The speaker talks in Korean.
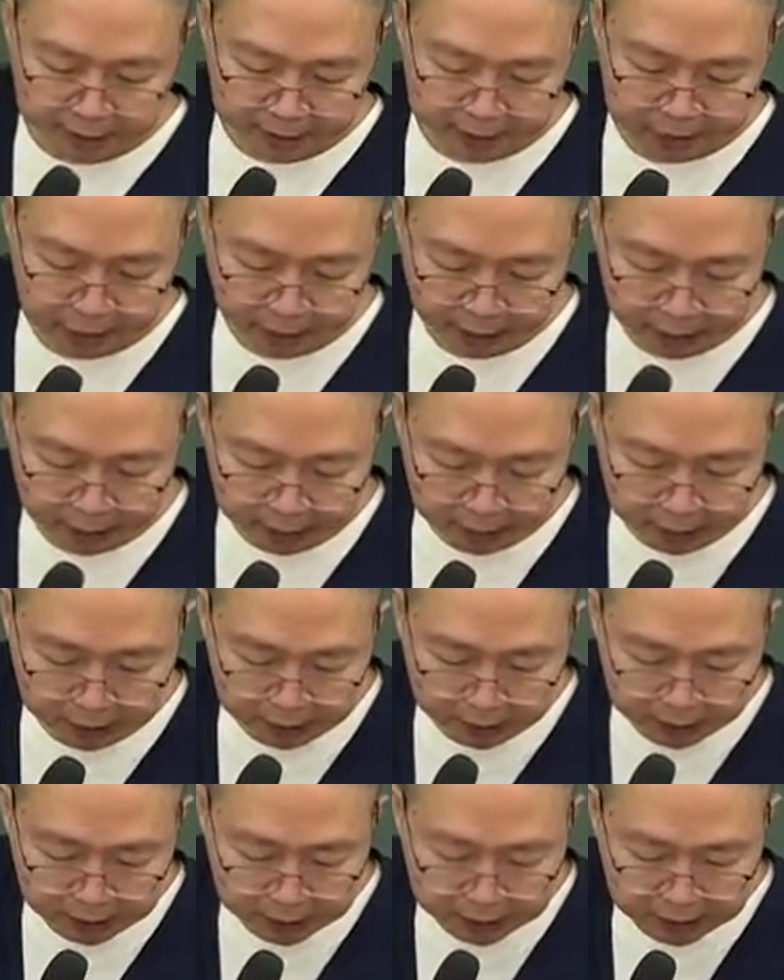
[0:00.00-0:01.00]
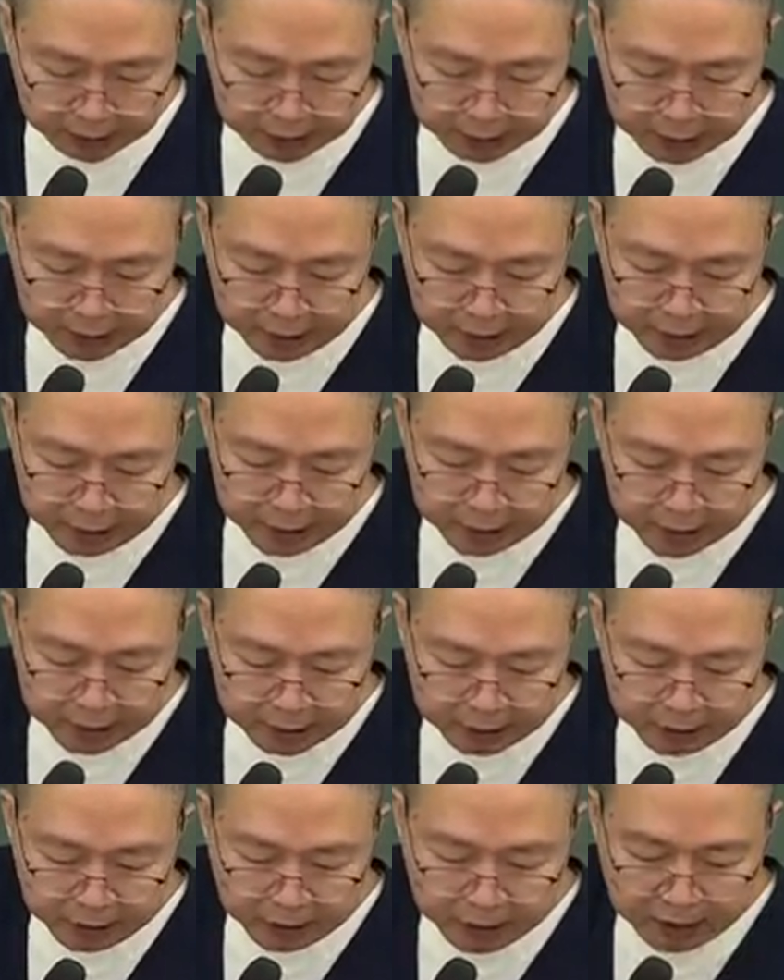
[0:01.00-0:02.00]
자의
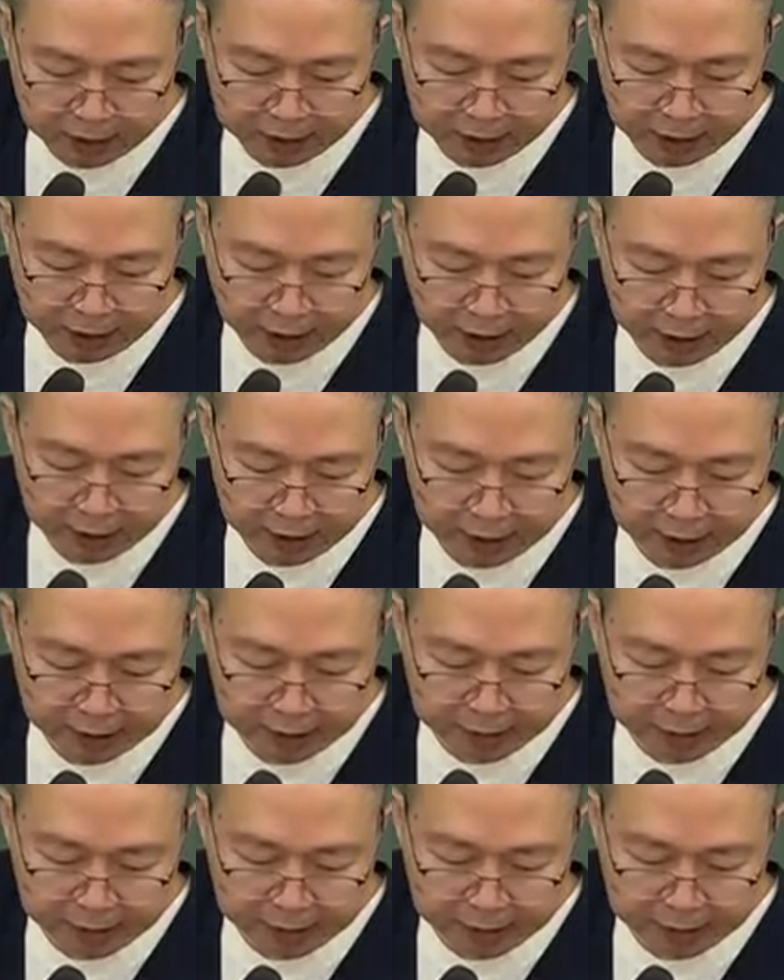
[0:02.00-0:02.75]
지적 강제란